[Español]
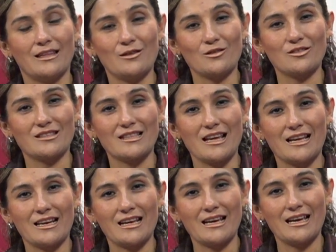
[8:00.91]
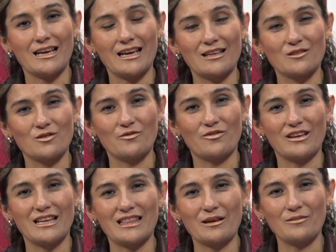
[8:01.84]
Dios tiene en su
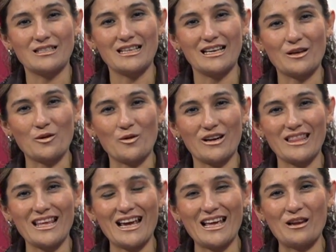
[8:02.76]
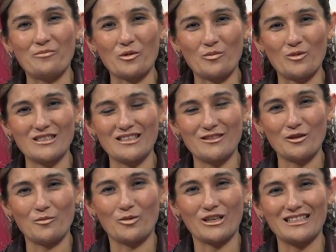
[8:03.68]
infinita misericordia el propósito
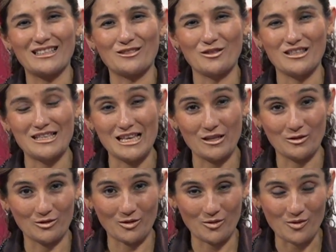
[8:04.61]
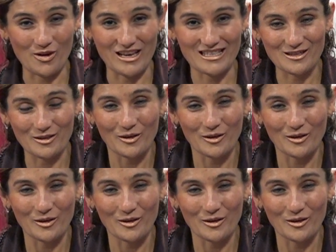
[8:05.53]
del por qué te estoy diciendo todo esto,